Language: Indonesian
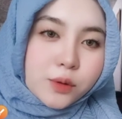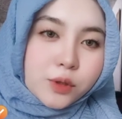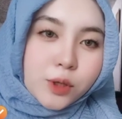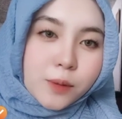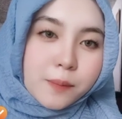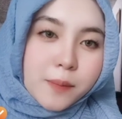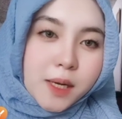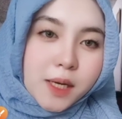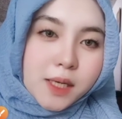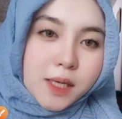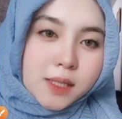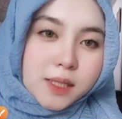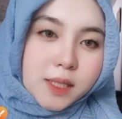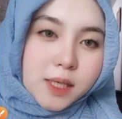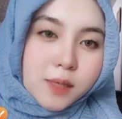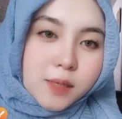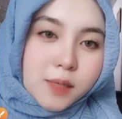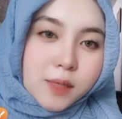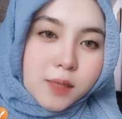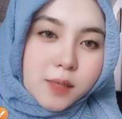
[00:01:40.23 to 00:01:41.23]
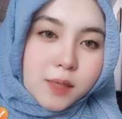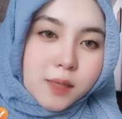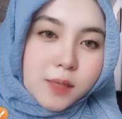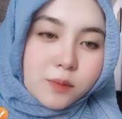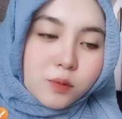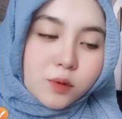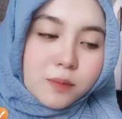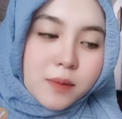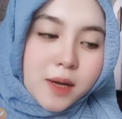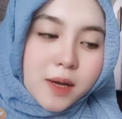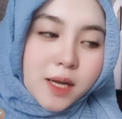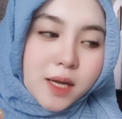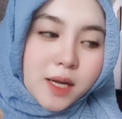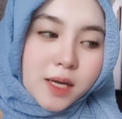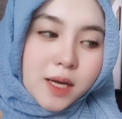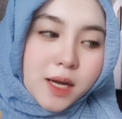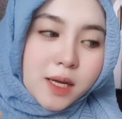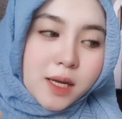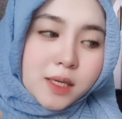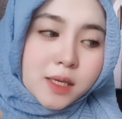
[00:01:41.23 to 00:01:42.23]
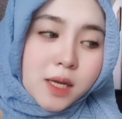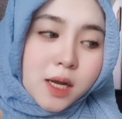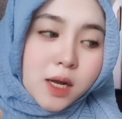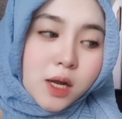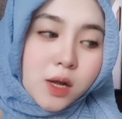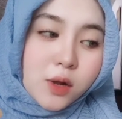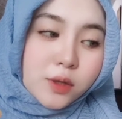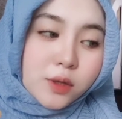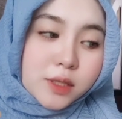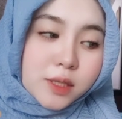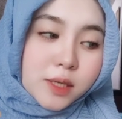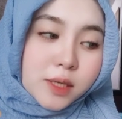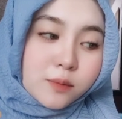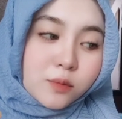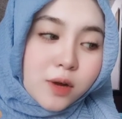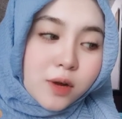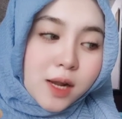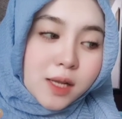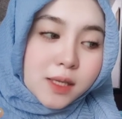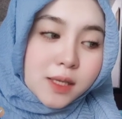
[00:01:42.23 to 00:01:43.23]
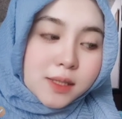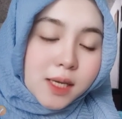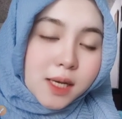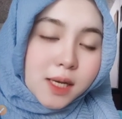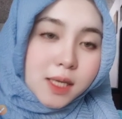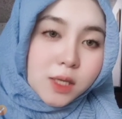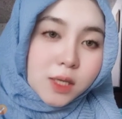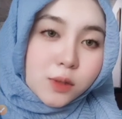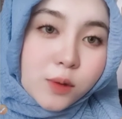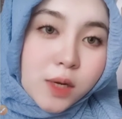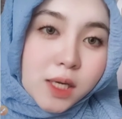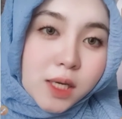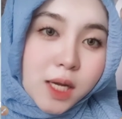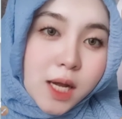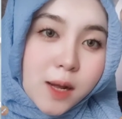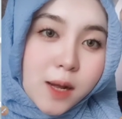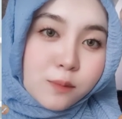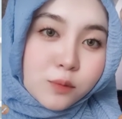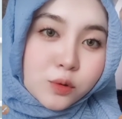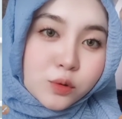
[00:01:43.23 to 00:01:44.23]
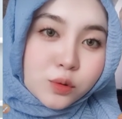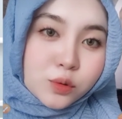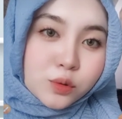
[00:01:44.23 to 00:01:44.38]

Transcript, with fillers: Benar untuk pakai seribu bayangan. Ya kalau seribu alasan itu kan kamu.